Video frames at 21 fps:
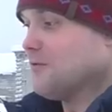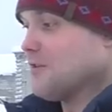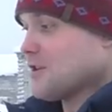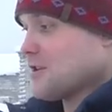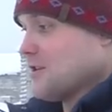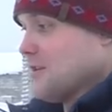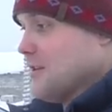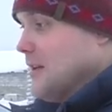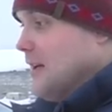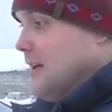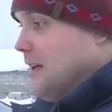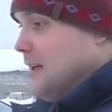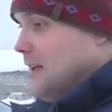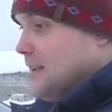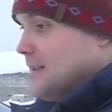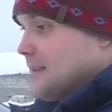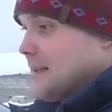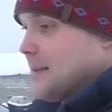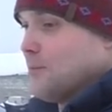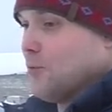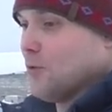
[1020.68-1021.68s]
вышли
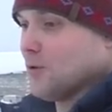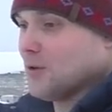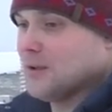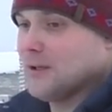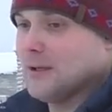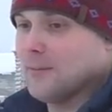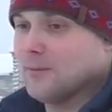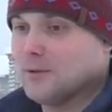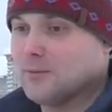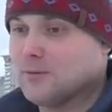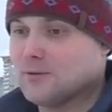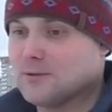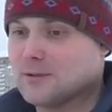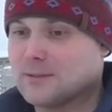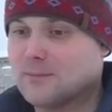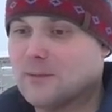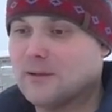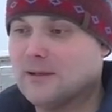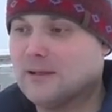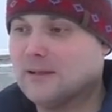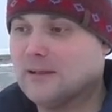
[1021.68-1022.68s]
с работы, там, допустим,
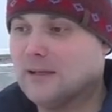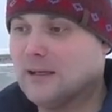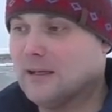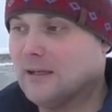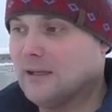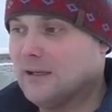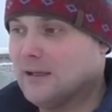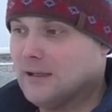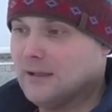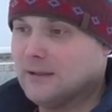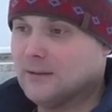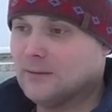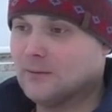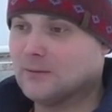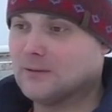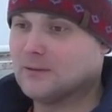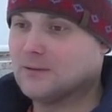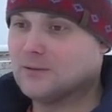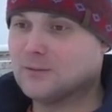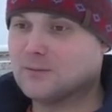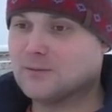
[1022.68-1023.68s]
с моей, да,
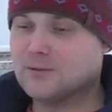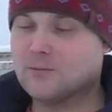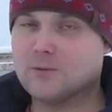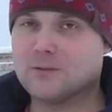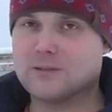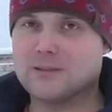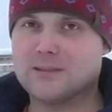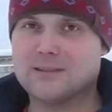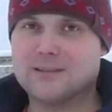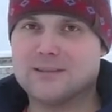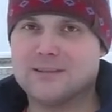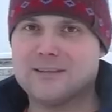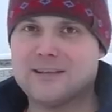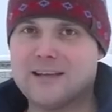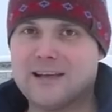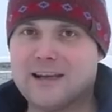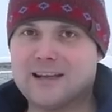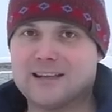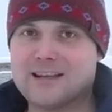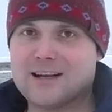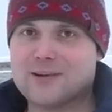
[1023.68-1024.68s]
вот, и, собственно, вот,
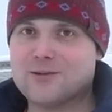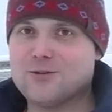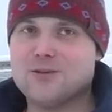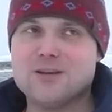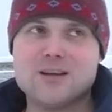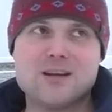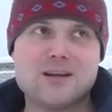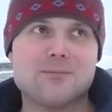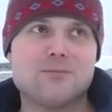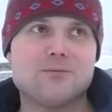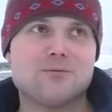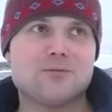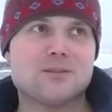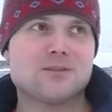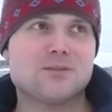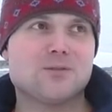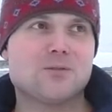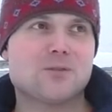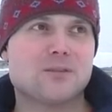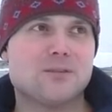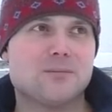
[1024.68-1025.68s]
а так людей как бы у
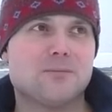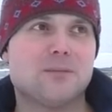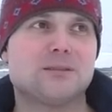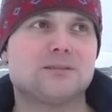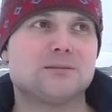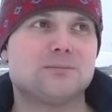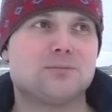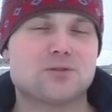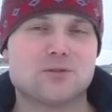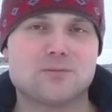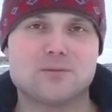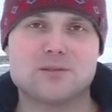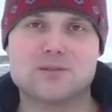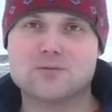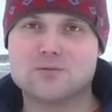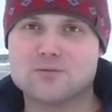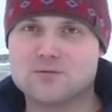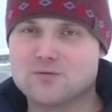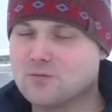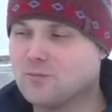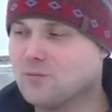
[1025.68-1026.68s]
нас в городе мало. Причем даже
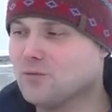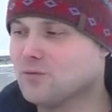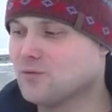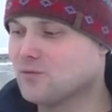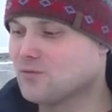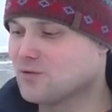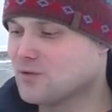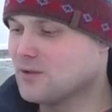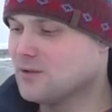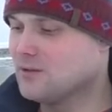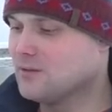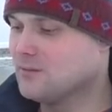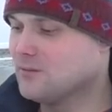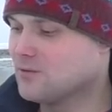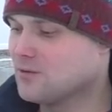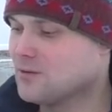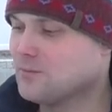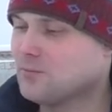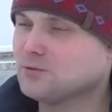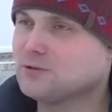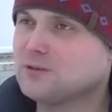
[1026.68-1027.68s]
вот в субботу уже,
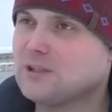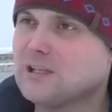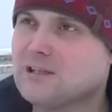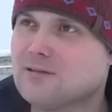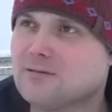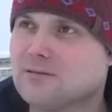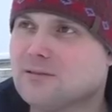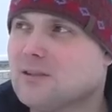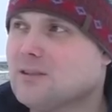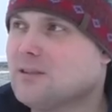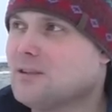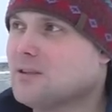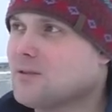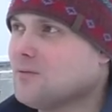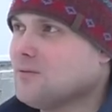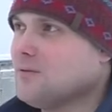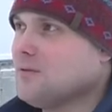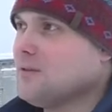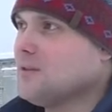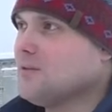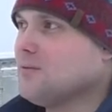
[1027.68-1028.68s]
уже полтретьего нет
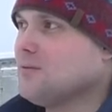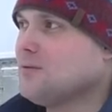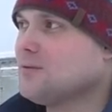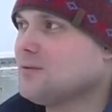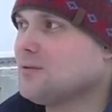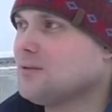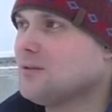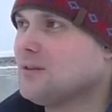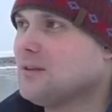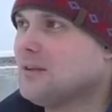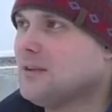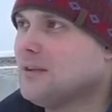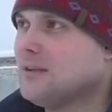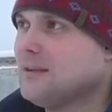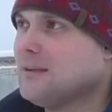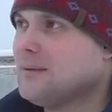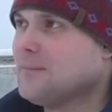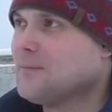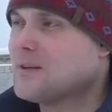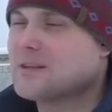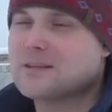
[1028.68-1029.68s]
народу никого. Все.
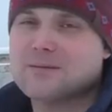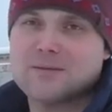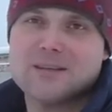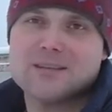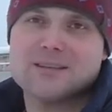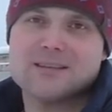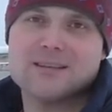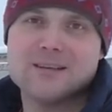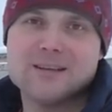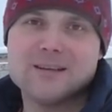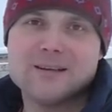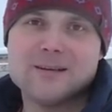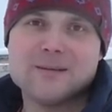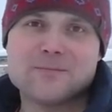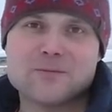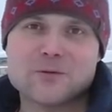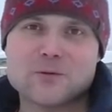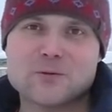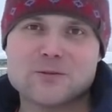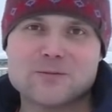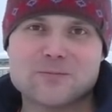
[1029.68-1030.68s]
Даже, понимаете,
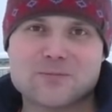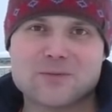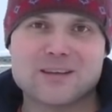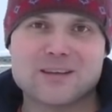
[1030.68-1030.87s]
вот